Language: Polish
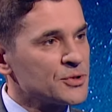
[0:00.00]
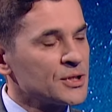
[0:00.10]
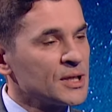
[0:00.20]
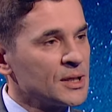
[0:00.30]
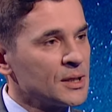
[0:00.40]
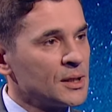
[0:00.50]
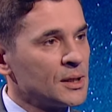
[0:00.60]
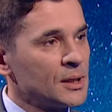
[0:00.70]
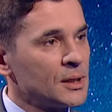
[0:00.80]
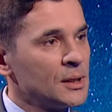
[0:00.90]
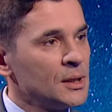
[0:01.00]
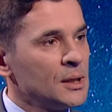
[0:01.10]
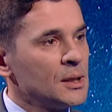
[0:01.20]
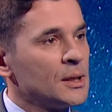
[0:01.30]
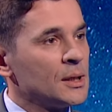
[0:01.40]
że nadal e,
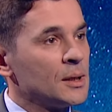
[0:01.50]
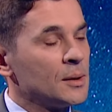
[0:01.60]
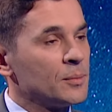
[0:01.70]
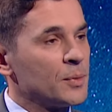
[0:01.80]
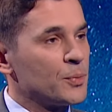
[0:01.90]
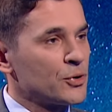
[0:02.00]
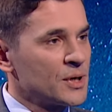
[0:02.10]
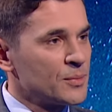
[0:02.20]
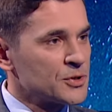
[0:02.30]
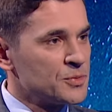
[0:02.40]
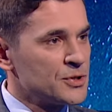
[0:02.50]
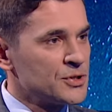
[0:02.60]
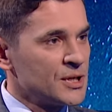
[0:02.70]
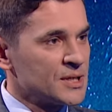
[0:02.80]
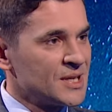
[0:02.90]
program
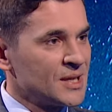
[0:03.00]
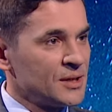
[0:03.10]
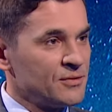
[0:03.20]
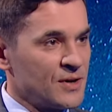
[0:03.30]
kosmiczny jest dla niej